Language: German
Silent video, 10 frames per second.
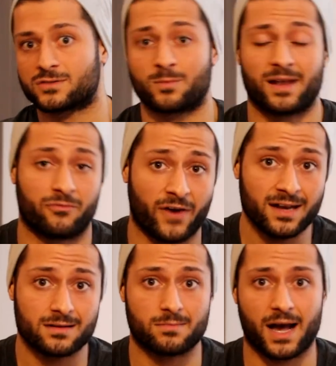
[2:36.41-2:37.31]
zum
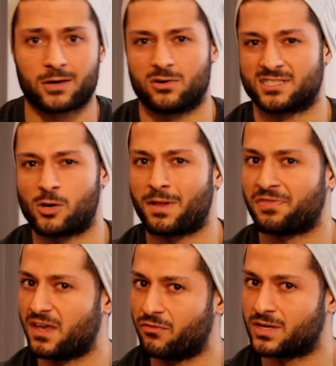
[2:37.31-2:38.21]
Elefanten machen und das soll
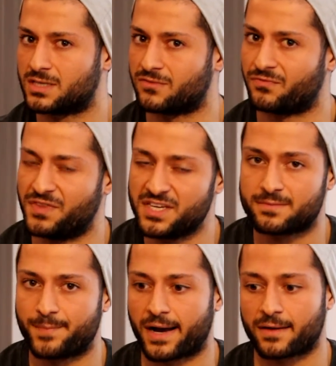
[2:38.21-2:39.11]
man definitiv
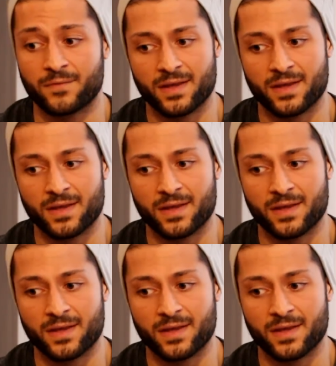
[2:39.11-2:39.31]
nicht machen.